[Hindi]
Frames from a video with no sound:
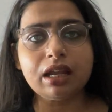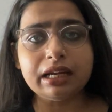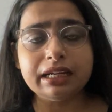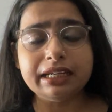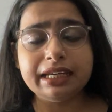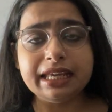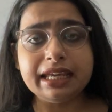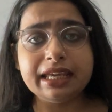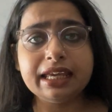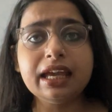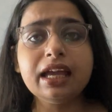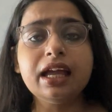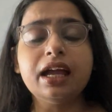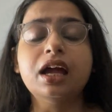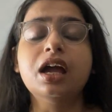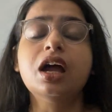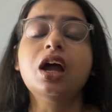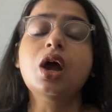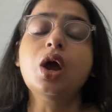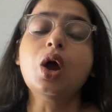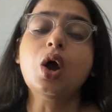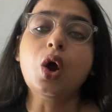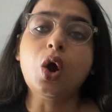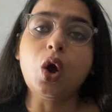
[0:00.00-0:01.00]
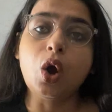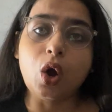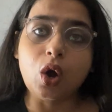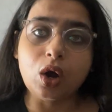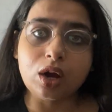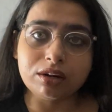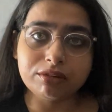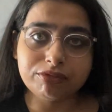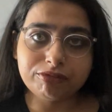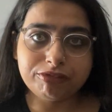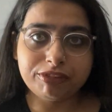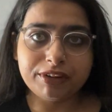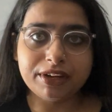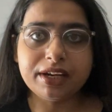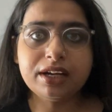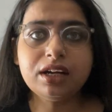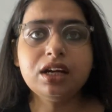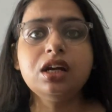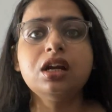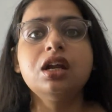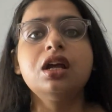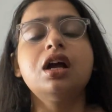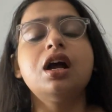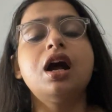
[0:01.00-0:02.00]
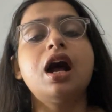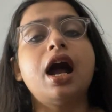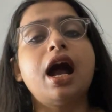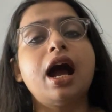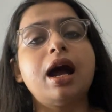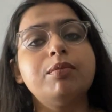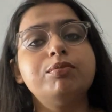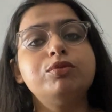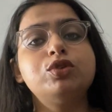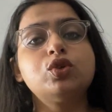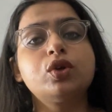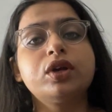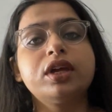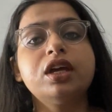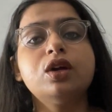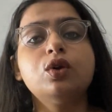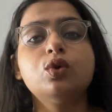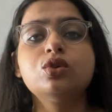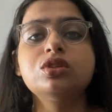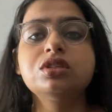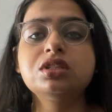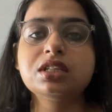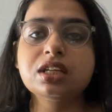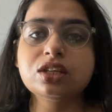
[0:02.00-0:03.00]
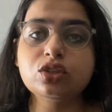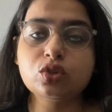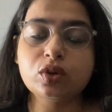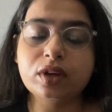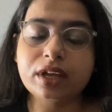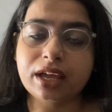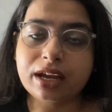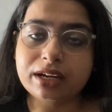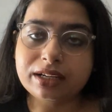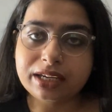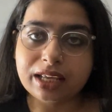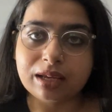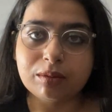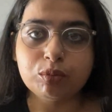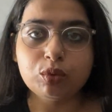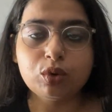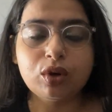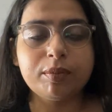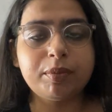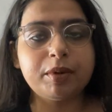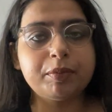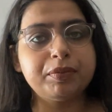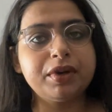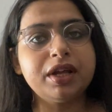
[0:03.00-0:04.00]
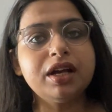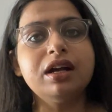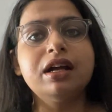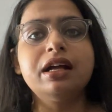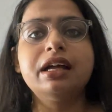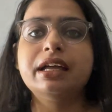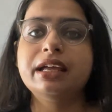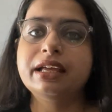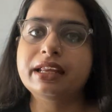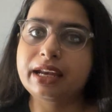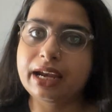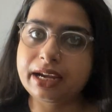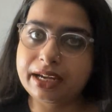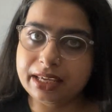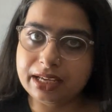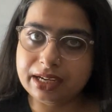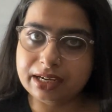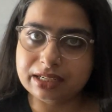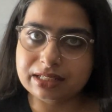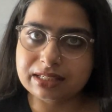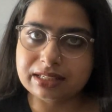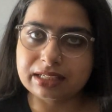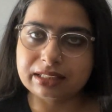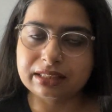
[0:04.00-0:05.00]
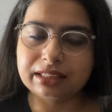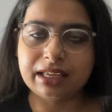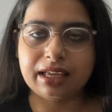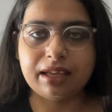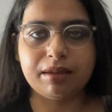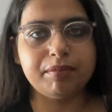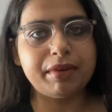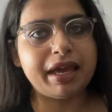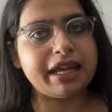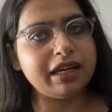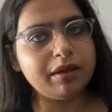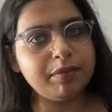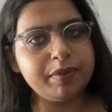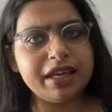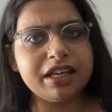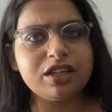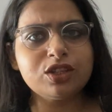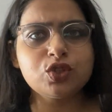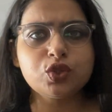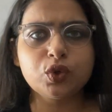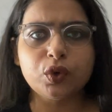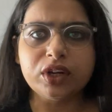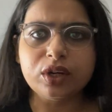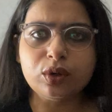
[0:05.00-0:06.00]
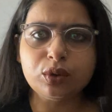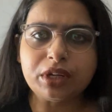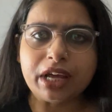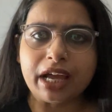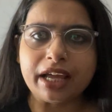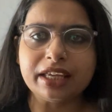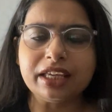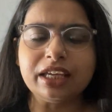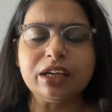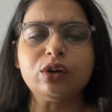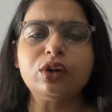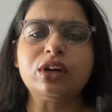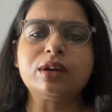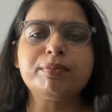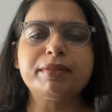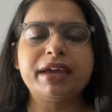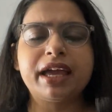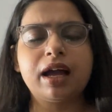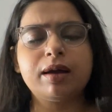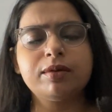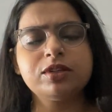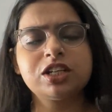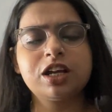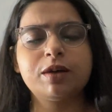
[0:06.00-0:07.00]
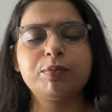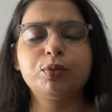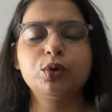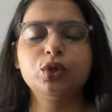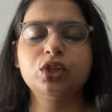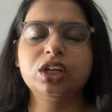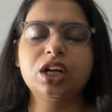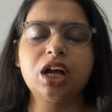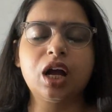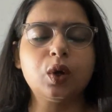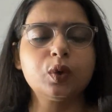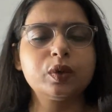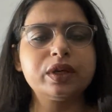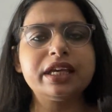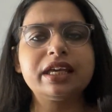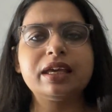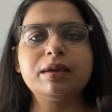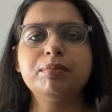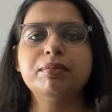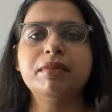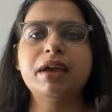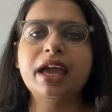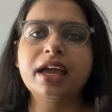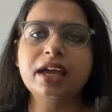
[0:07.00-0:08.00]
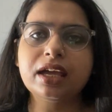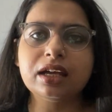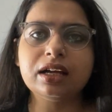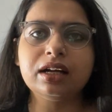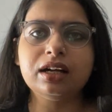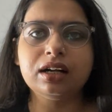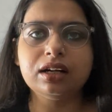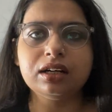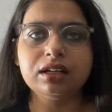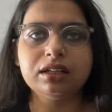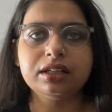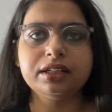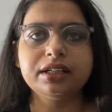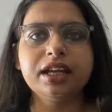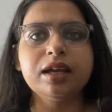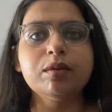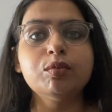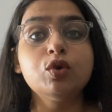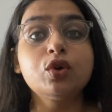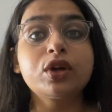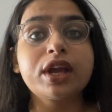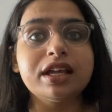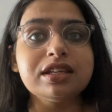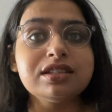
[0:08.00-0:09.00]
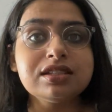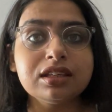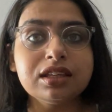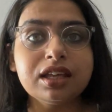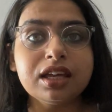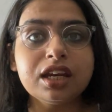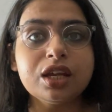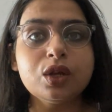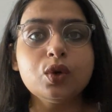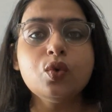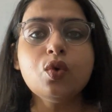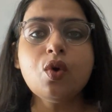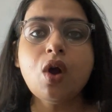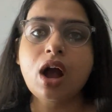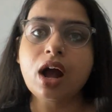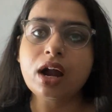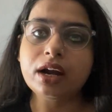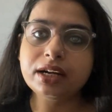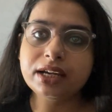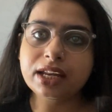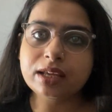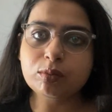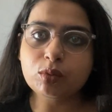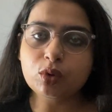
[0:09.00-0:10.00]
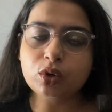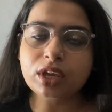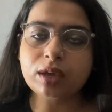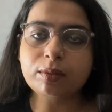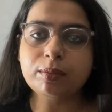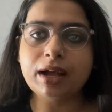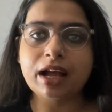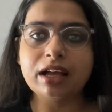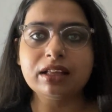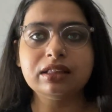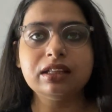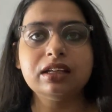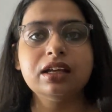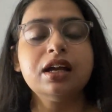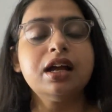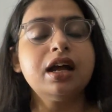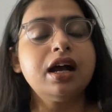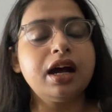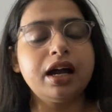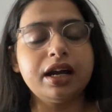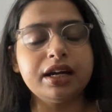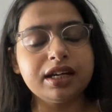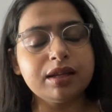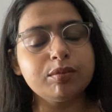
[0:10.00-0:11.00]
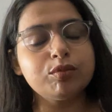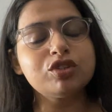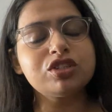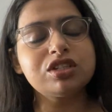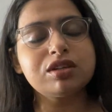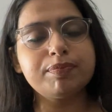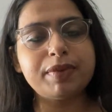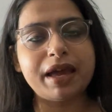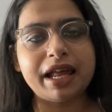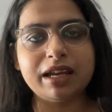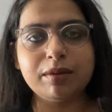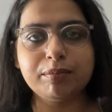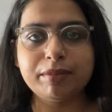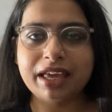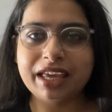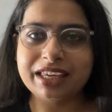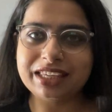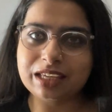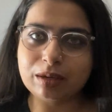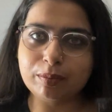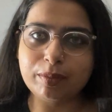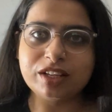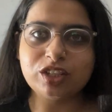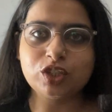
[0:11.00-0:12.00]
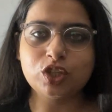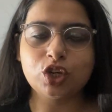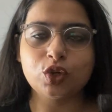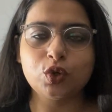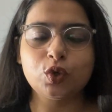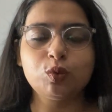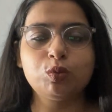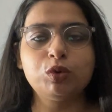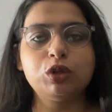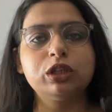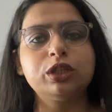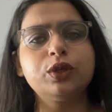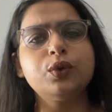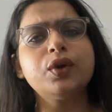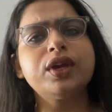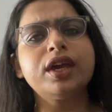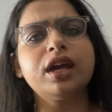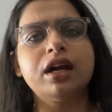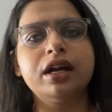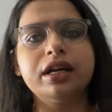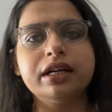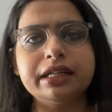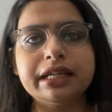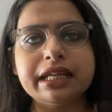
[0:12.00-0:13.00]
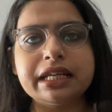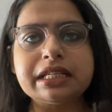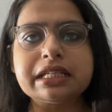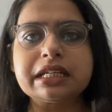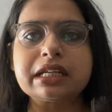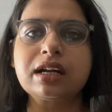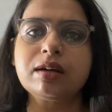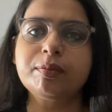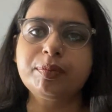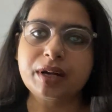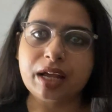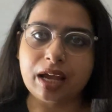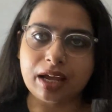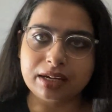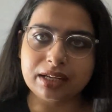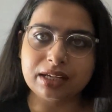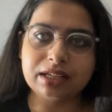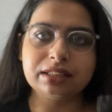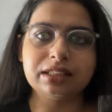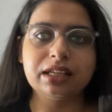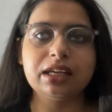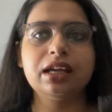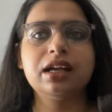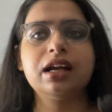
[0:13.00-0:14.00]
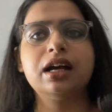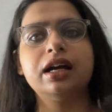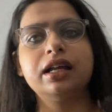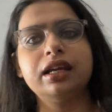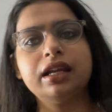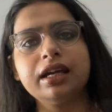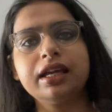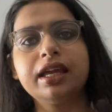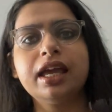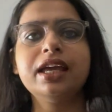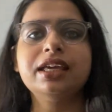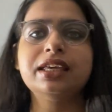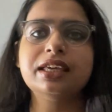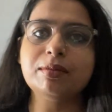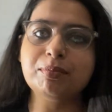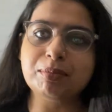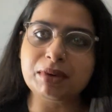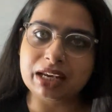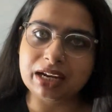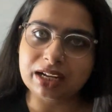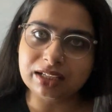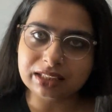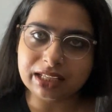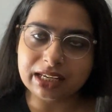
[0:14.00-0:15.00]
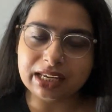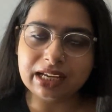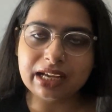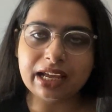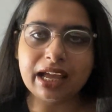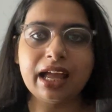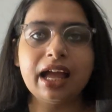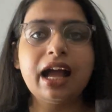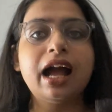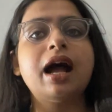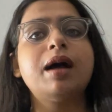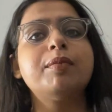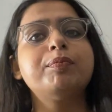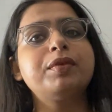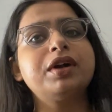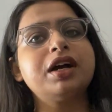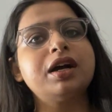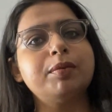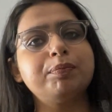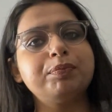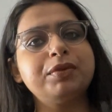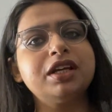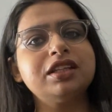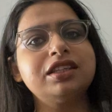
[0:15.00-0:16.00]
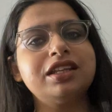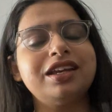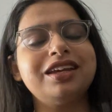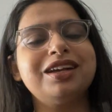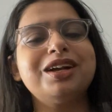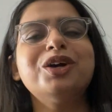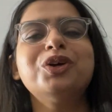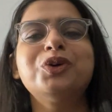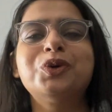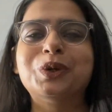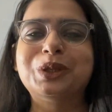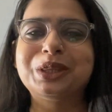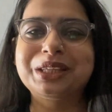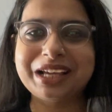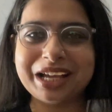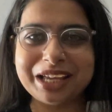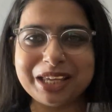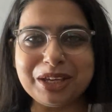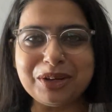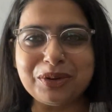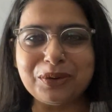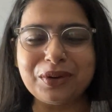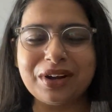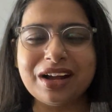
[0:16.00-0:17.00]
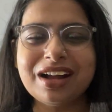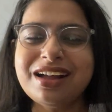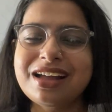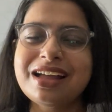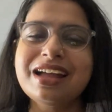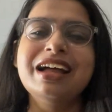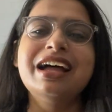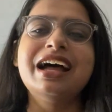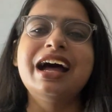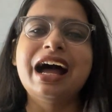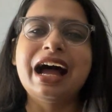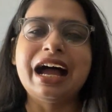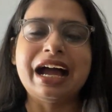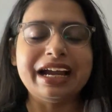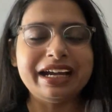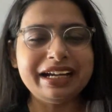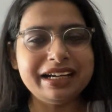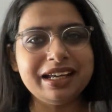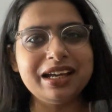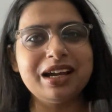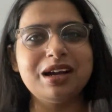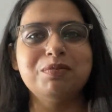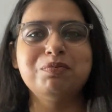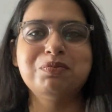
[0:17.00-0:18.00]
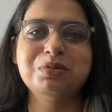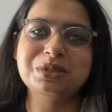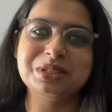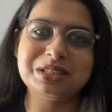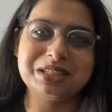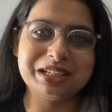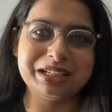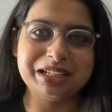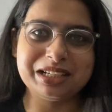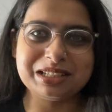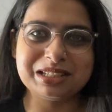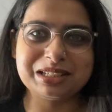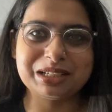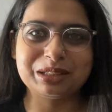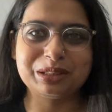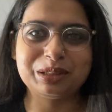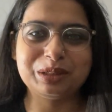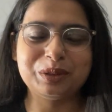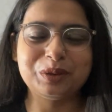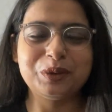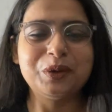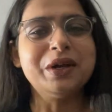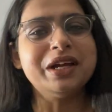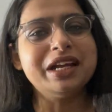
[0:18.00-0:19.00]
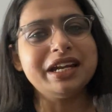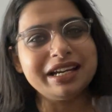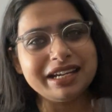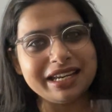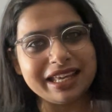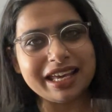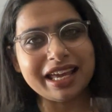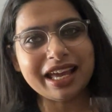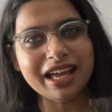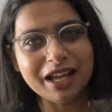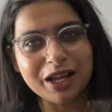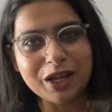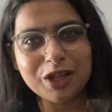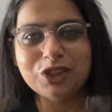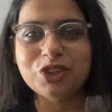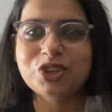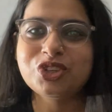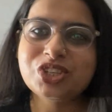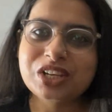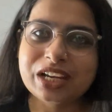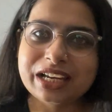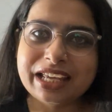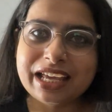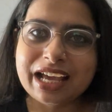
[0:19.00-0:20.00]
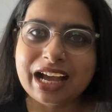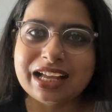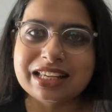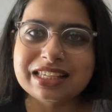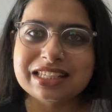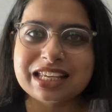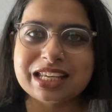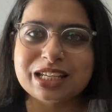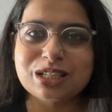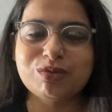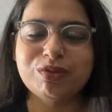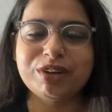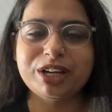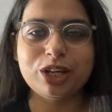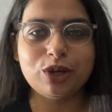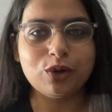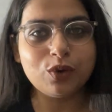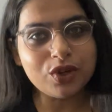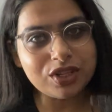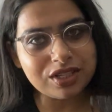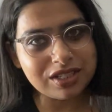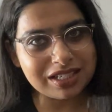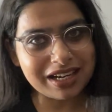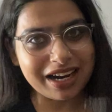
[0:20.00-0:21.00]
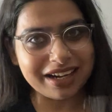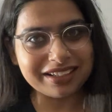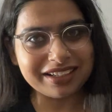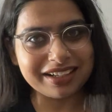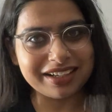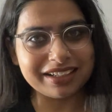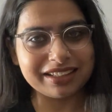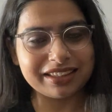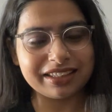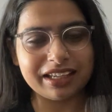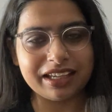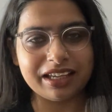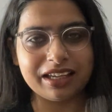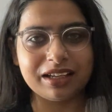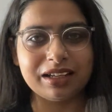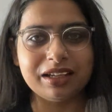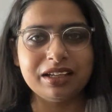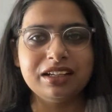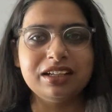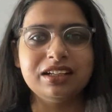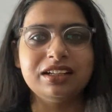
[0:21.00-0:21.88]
ठीक है और फिर आप जो है उससे जो है डेमो आप अपना रेडी कर सकते हैं मैंने भी एक स्टोरी उठाई है और मैं आज आपको दिखाऊंगी कि मैं डेमो कैसे दे रही हूँ हर डेमो के बाद हर डेमो से पहले मैं ये बात जरूर बोलती हूँ कि हर टीचर का पढ़ाने का तरीका अलग है ये मेरा तरीका है आपका अपना तरीका खुद का ही होगा आइडिया आप मुझसे ले सकते हो ठीक है तो चलिए आज के इस वीडियो को स्टार्ट करते हैं